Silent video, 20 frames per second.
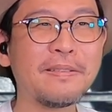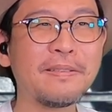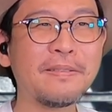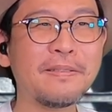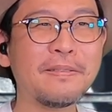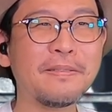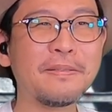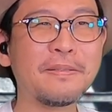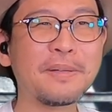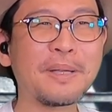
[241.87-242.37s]
う
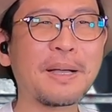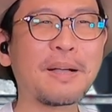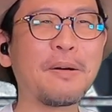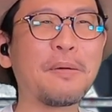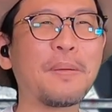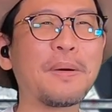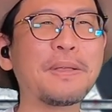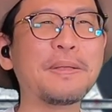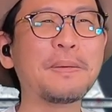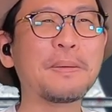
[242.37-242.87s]
ん、いや、
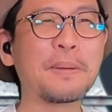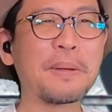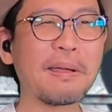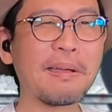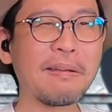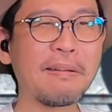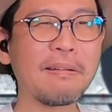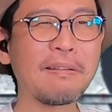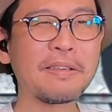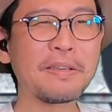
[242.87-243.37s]
可愛いよ
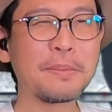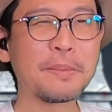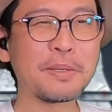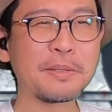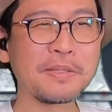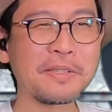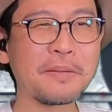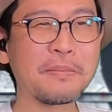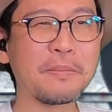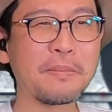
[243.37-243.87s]
ね、姫
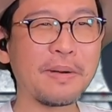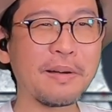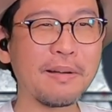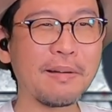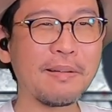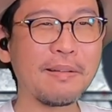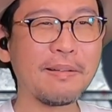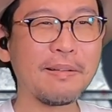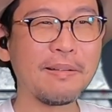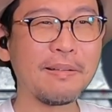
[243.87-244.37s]
野先
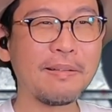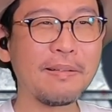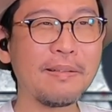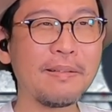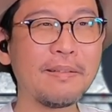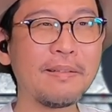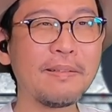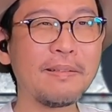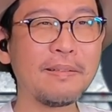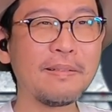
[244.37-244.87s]
輩。
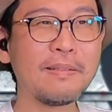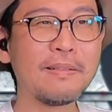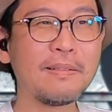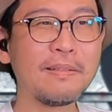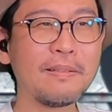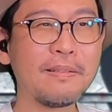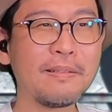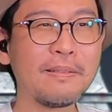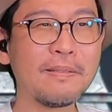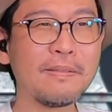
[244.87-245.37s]

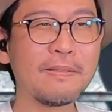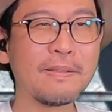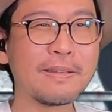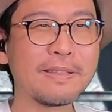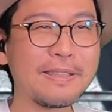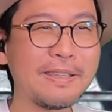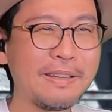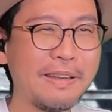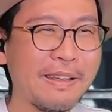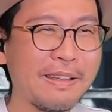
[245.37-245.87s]

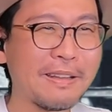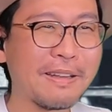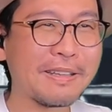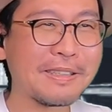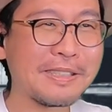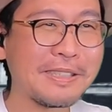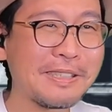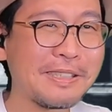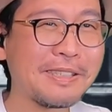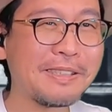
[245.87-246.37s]
綺麗な
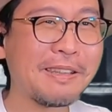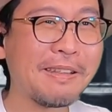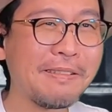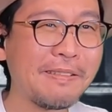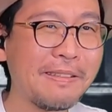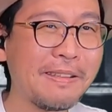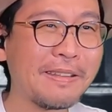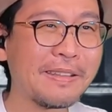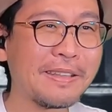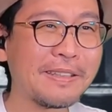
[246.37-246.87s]
足して
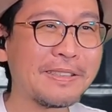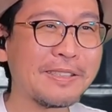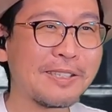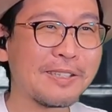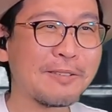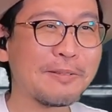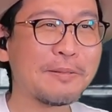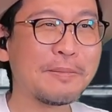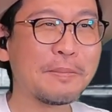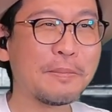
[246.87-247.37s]
んね、
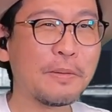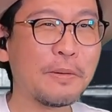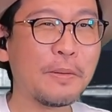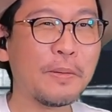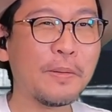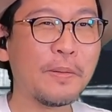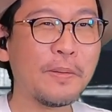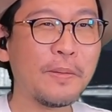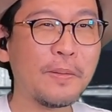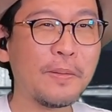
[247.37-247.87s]
デンジ君
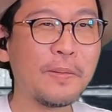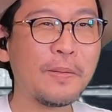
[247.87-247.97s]
も。